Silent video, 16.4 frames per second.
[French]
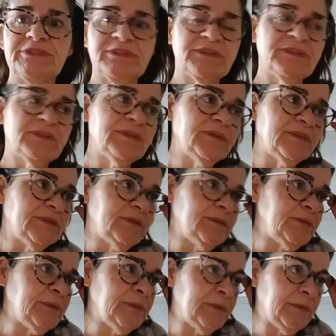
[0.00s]

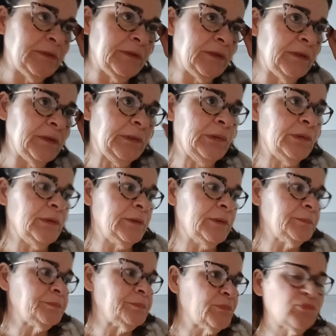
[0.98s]
C'est
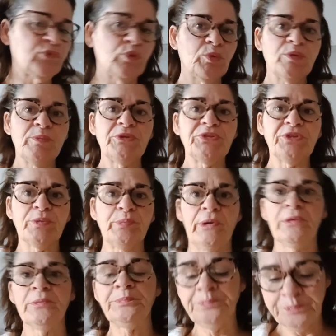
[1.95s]
Comment moi, il m'attaque
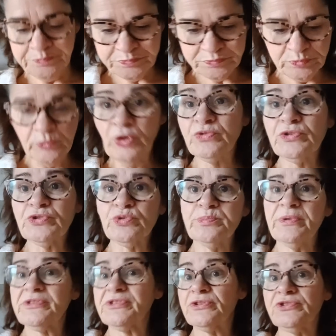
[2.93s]
pas. De toute façon,
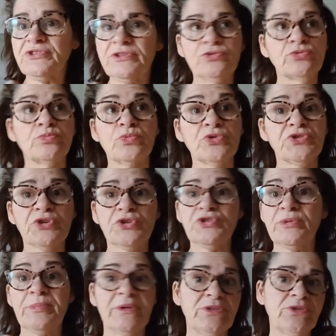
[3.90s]
personne sait. Tout le monde sait que
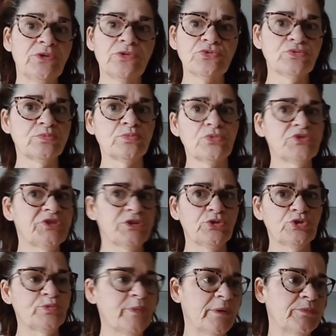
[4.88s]
j'ai pas de dents, tout le monde sait
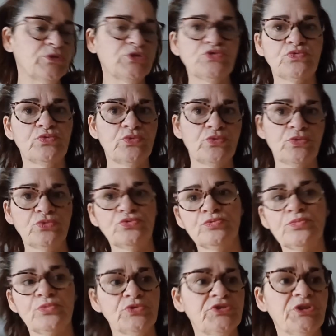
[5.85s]
que je perds mes cheveux,
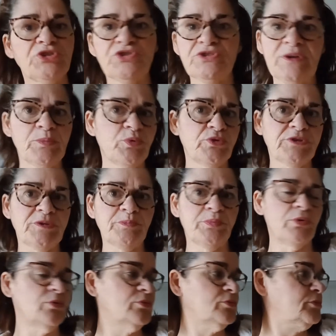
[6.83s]
tout le monde sait que j'ai de la peau qui
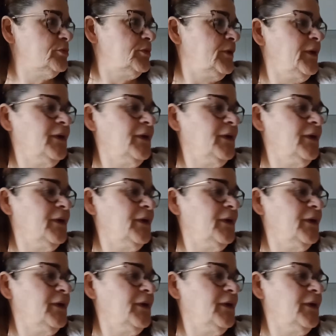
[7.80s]
pend.